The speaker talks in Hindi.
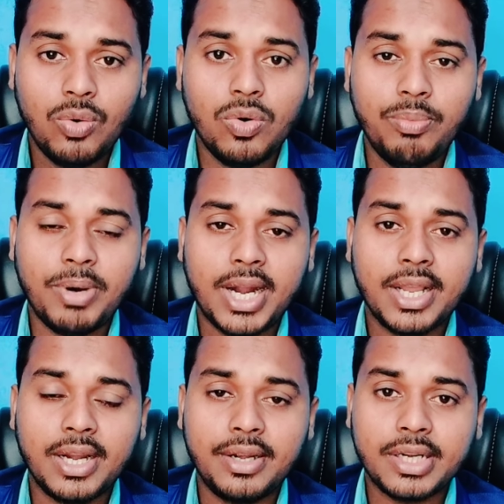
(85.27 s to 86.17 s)
वो
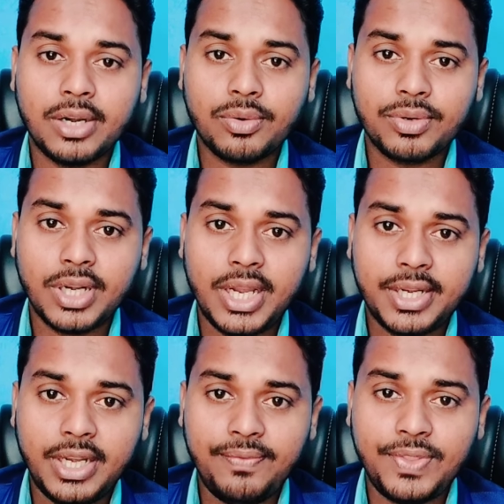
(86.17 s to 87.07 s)
12 घंटा टोटल
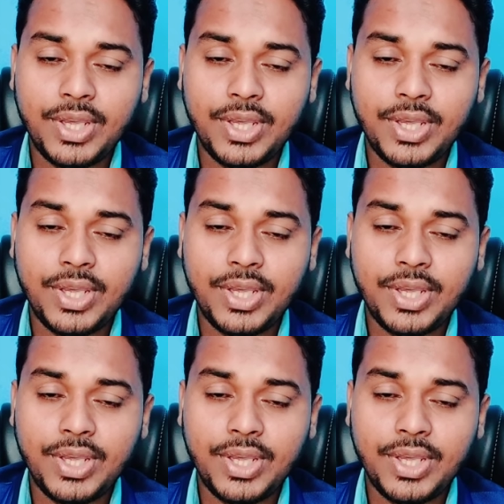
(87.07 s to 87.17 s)
एक्टिव